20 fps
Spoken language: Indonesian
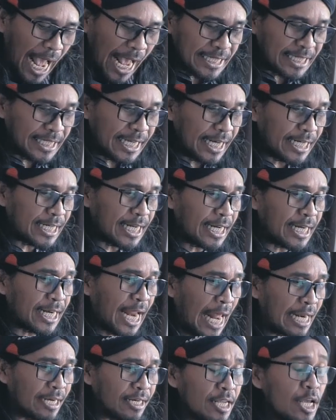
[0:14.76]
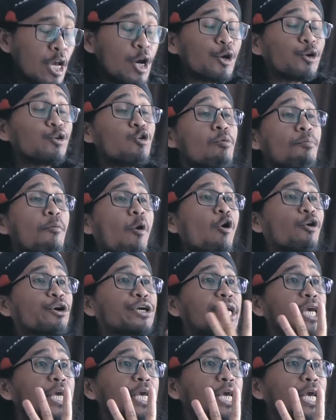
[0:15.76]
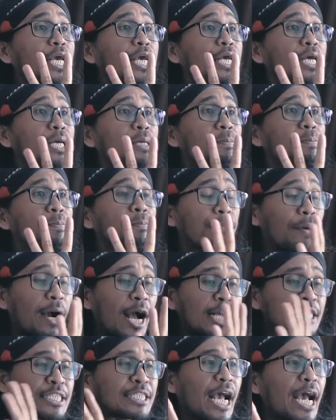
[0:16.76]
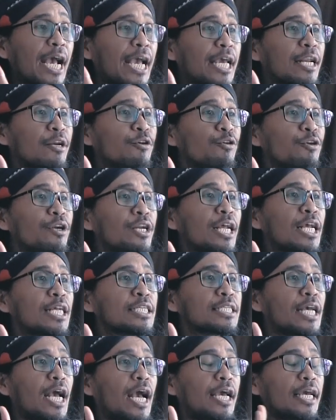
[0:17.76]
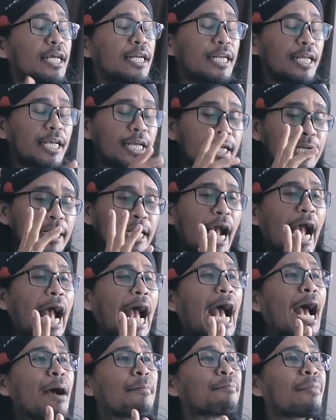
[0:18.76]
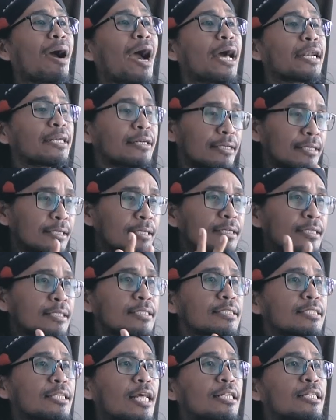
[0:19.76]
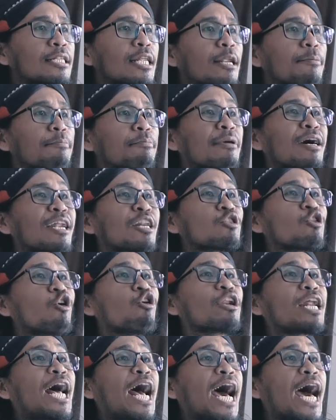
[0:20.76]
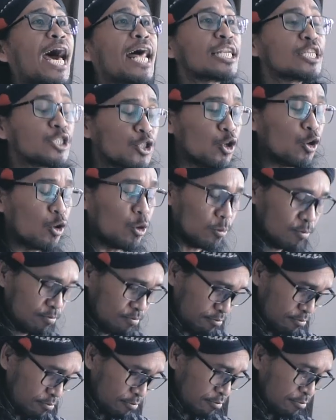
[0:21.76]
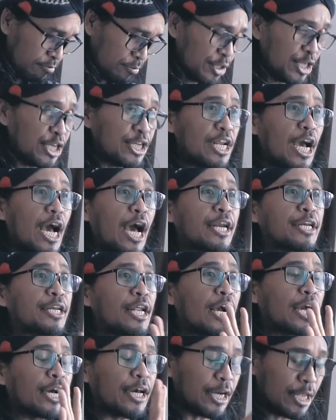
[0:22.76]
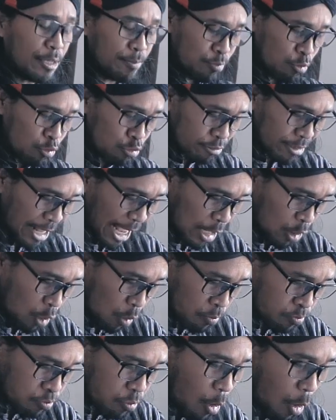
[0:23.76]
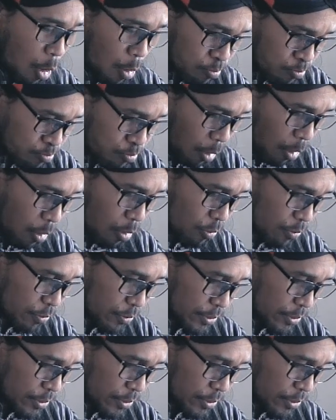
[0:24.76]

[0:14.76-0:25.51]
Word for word: Asih tenan. Dumogi bangsa Indonesia ini aman, tentrem kartora Harjo. Tidak ada keributan apa-apa.